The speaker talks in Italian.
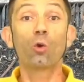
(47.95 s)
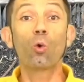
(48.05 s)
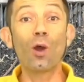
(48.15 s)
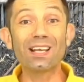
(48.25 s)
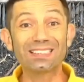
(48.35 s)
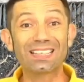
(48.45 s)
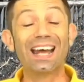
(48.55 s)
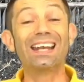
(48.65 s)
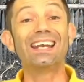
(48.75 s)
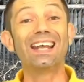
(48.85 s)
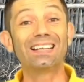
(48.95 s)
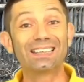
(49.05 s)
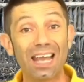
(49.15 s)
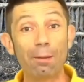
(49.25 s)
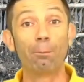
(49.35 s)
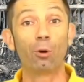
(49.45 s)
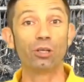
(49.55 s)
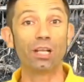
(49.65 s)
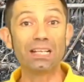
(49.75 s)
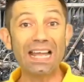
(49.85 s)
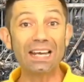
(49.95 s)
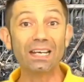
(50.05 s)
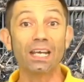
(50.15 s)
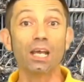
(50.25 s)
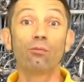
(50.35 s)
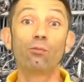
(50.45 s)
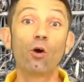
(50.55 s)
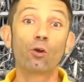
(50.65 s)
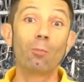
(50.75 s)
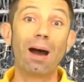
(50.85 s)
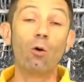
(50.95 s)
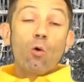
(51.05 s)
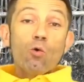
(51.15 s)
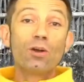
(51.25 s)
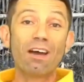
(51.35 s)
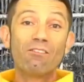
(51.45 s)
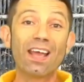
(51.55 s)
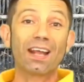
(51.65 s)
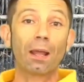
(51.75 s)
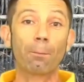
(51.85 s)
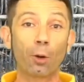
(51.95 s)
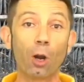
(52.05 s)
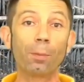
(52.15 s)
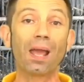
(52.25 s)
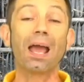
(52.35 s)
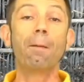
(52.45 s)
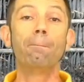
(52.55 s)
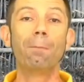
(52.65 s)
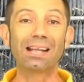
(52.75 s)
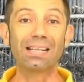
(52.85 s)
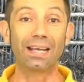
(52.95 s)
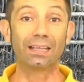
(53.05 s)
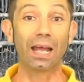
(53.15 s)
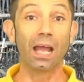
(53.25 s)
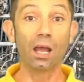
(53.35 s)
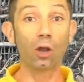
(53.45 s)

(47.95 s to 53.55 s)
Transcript: Questa nel tempo e negli anni forma una vera e propria maglietta,